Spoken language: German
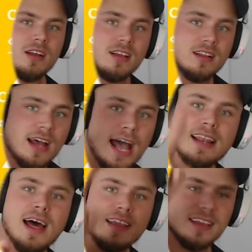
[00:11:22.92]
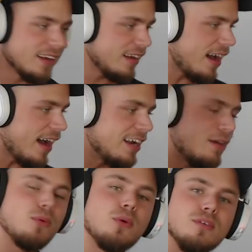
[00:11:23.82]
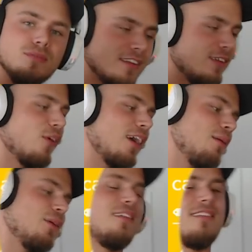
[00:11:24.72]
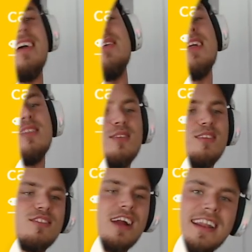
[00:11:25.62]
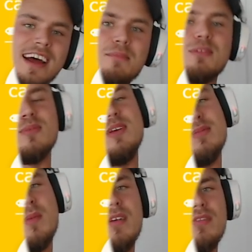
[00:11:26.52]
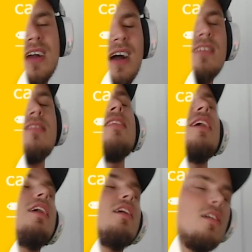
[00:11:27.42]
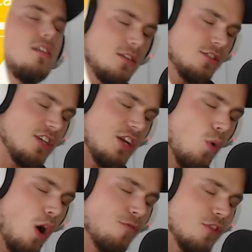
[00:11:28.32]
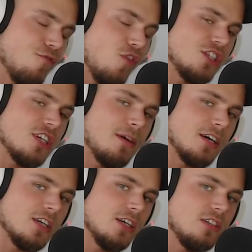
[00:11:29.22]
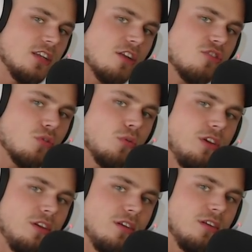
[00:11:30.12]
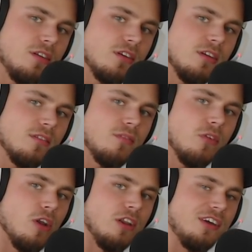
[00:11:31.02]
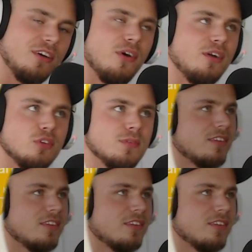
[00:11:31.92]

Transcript: Ein Like, ein Abo, falls ihr noch kein Abonnent seid. Und ansonsten schaltet ein bis zum nächsten Mal, wenn es wieder heißt: Theo auf die Folterbank der Troll-Hölle. Irgendwie sowas.